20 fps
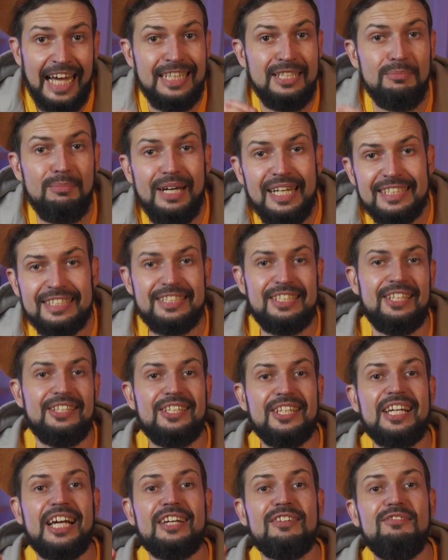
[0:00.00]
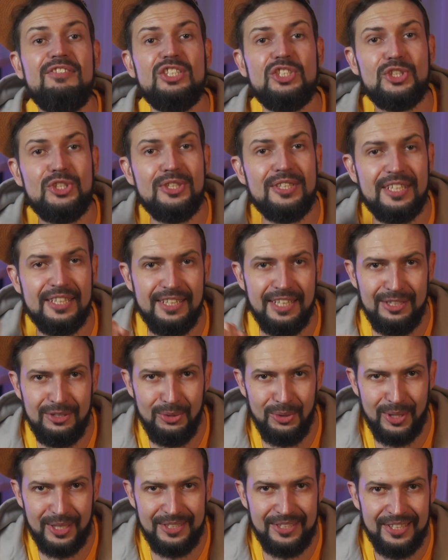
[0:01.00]
Анимация это как вишенка на
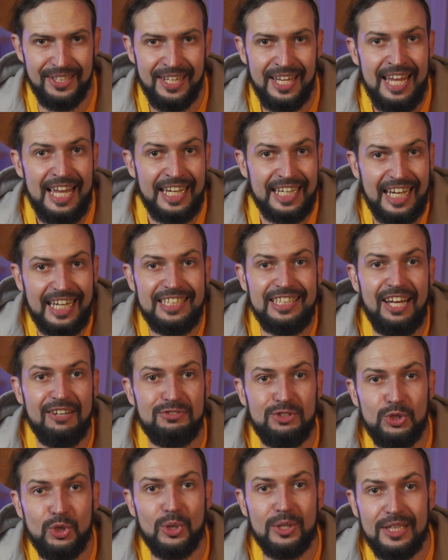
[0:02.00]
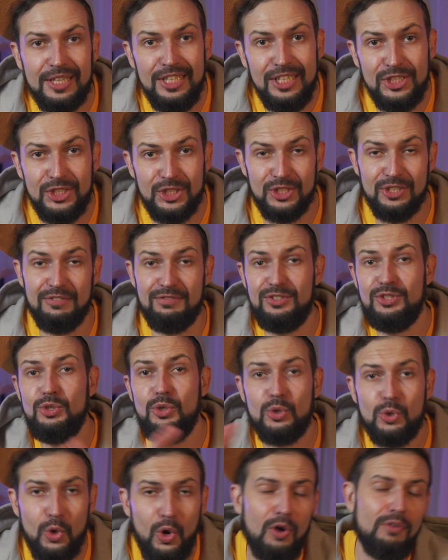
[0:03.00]
торте, когда все отлично, все
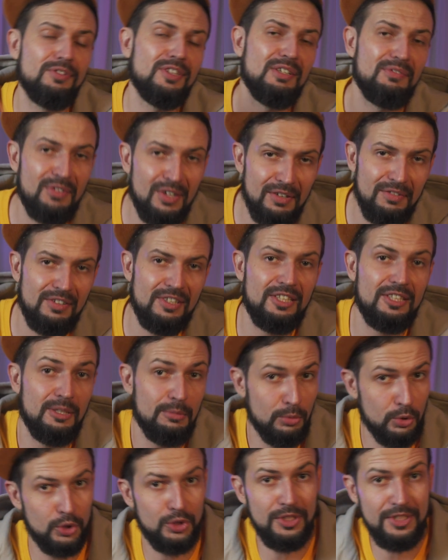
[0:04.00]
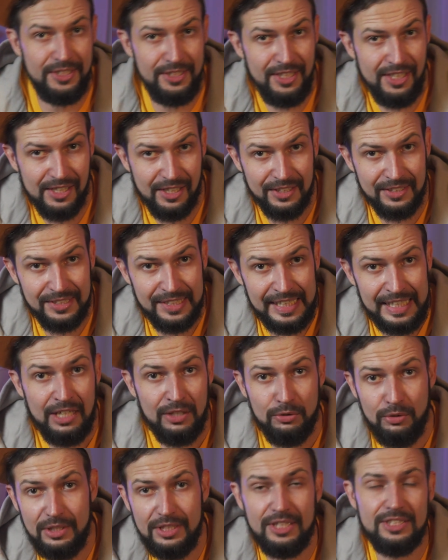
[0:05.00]
ровно, выверено, можно сделать.
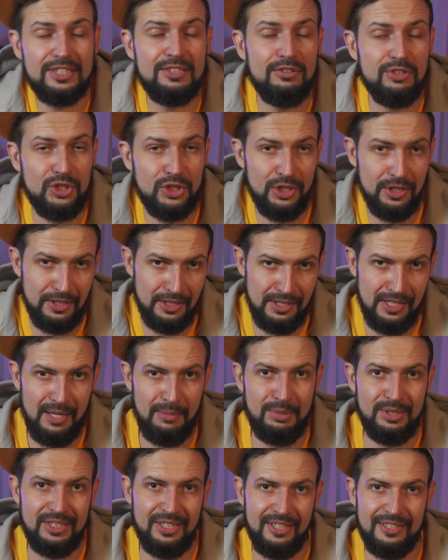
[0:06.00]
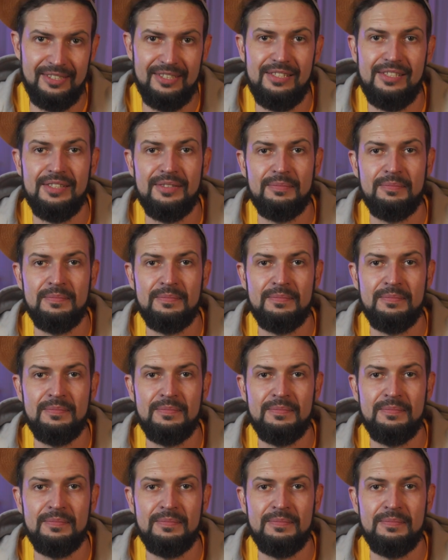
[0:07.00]
Но это совершенно не обязательно.